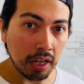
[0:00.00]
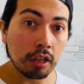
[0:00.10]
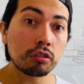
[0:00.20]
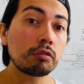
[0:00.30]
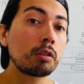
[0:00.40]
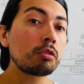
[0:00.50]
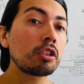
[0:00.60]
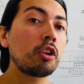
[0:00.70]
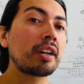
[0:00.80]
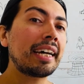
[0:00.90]
sobre uno
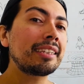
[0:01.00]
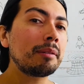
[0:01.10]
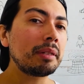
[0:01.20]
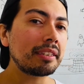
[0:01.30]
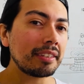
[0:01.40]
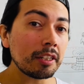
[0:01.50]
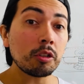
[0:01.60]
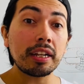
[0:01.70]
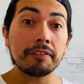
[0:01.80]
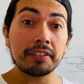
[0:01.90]
de los grandes
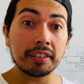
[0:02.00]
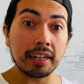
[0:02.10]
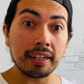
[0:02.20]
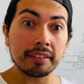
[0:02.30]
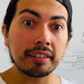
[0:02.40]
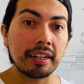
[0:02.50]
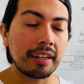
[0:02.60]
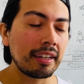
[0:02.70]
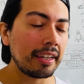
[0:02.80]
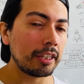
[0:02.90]
misterios de la física clásica,
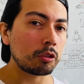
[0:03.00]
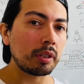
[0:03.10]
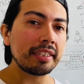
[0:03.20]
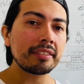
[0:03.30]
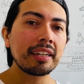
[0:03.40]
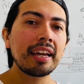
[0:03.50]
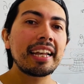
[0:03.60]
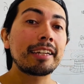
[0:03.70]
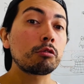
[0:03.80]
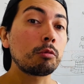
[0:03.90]
esto es,
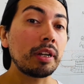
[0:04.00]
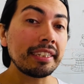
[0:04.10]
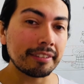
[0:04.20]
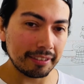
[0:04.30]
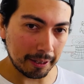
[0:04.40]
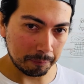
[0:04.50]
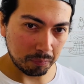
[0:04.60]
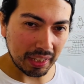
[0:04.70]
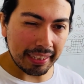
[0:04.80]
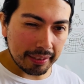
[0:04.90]
la turbulencia.
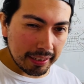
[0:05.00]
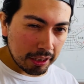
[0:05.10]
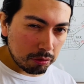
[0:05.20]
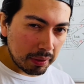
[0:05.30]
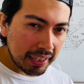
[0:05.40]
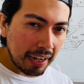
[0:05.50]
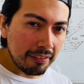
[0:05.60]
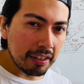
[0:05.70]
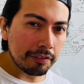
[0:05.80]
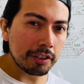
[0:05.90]
Ese
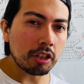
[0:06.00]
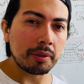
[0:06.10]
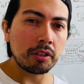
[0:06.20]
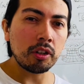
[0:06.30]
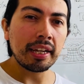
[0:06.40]
inexplicable fenómeno